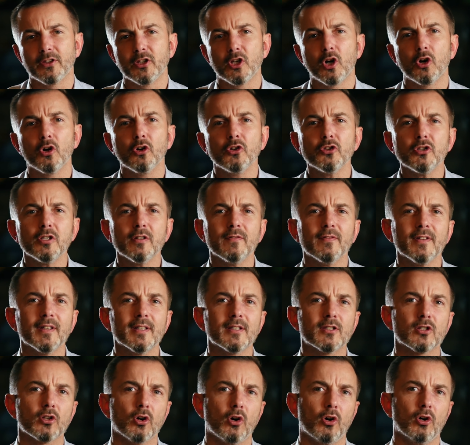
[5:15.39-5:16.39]
nie chodzi
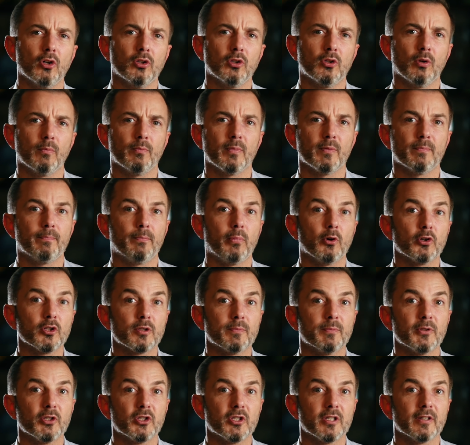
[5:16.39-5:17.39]
więc o to, by
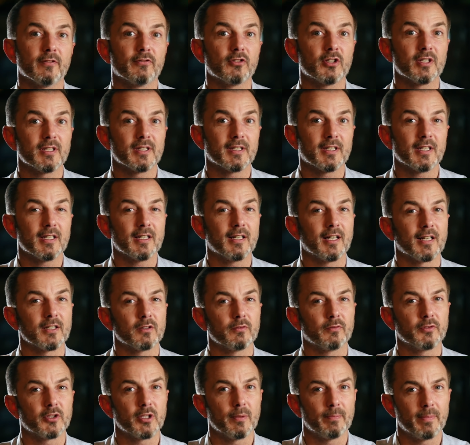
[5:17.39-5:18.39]
pozbyć się wszystkich
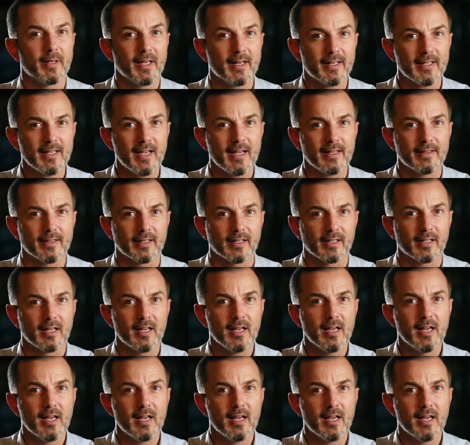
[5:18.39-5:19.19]
gazów cieplarnianych,